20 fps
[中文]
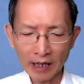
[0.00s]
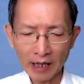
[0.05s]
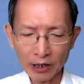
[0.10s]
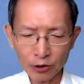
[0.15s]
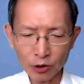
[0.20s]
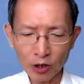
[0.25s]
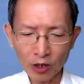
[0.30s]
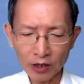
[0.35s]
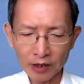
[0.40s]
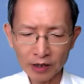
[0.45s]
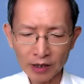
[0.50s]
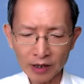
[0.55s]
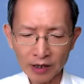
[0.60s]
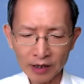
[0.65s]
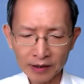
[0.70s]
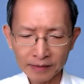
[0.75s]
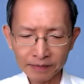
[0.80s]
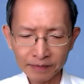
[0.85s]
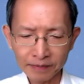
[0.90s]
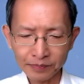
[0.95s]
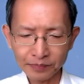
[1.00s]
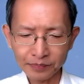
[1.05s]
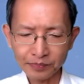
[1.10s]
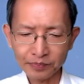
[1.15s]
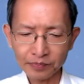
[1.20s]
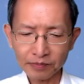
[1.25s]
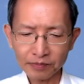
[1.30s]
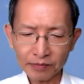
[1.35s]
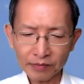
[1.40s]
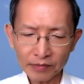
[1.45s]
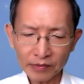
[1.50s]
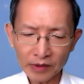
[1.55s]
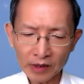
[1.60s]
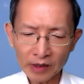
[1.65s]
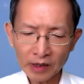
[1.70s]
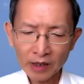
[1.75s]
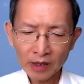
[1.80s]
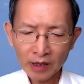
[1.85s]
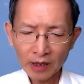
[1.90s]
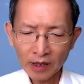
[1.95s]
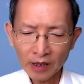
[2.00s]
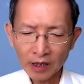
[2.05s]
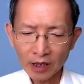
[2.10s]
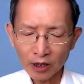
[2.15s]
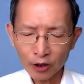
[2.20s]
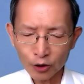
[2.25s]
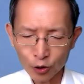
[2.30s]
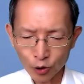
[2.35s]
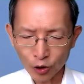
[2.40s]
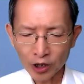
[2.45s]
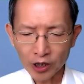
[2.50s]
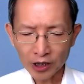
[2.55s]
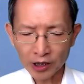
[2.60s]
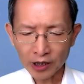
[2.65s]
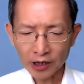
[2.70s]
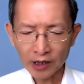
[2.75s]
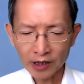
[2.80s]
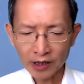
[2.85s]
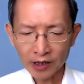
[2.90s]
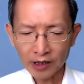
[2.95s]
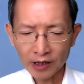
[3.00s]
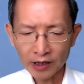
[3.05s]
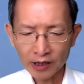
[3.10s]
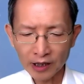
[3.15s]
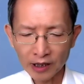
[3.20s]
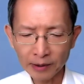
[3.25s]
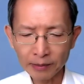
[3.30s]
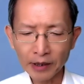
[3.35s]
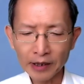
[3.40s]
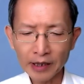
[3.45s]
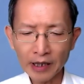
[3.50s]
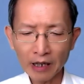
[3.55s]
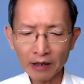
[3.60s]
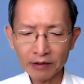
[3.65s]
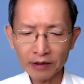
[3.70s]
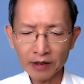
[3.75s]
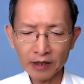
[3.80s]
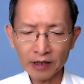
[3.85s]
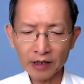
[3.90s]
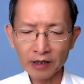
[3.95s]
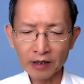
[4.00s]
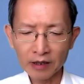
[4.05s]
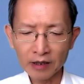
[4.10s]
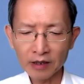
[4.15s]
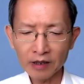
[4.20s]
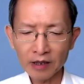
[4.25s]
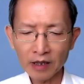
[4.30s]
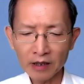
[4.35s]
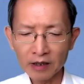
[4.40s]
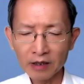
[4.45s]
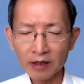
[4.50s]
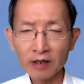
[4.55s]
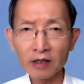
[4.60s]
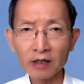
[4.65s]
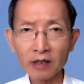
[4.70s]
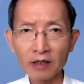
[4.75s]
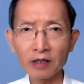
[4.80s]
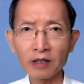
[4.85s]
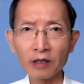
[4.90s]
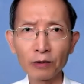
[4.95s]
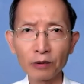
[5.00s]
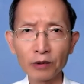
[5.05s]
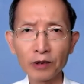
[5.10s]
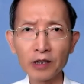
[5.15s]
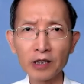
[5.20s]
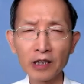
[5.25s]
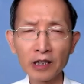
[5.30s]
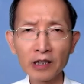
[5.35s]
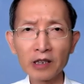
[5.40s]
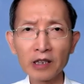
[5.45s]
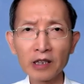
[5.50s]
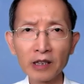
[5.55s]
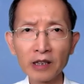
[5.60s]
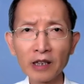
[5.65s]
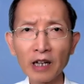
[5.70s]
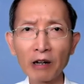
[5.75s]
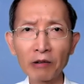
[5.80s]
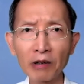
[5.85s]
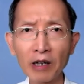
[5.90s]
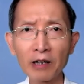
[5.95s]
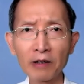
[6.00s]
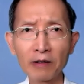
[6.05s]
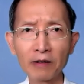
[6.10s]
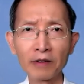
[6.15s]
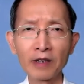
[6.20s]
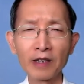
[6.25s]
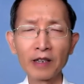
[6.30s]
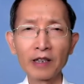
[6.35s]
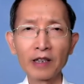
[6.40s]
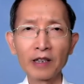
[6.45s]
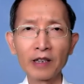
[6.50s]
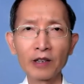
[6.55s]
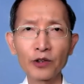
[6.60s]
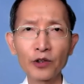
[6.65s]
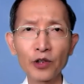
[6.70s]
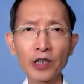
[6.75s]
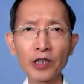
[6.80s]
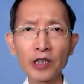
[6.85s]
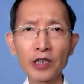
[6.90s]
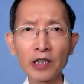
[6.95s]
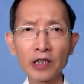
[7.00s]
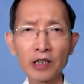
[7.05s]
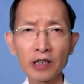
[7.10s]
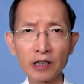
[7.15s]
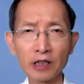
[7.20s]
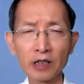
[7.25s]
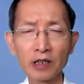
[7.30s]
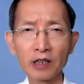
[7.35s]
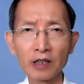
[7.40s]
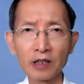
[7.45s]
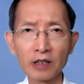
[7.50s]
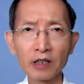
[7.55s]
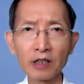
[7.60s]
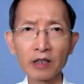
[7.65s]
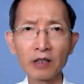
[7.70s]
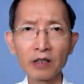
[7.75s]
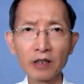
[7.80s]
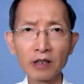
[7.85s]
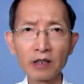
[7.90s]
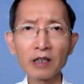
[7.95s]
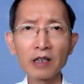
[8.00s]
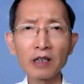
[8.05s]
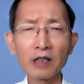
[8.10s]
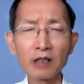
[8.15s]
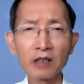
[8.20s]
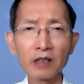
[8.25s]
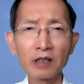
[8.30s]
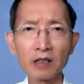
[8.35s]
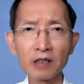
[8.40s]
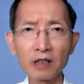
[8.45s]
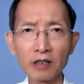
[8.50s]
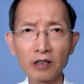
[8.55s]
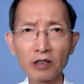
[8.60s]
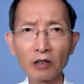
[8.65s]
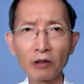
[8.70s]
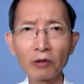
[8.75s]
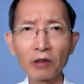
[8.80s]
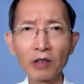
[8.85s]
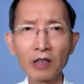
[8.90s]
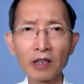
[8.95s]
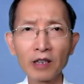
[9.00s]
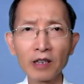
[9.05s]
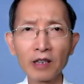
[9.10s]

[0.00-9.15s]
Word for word: 他说：“所以你们要谨慎自守，警醒祷告。”所以，第一是谨慎自守，